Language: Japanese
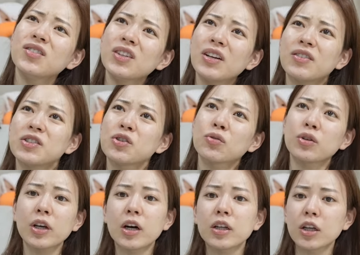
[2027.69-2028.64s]
ではちょっと
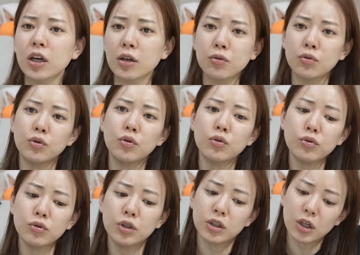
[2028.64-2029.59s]
痛かったけど
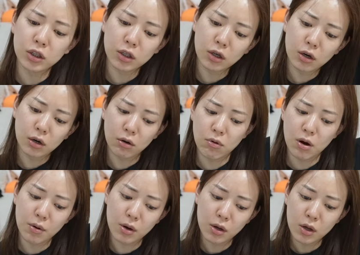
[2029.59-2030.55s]
夜になってから
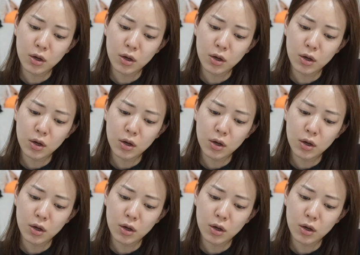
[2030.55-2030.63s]
は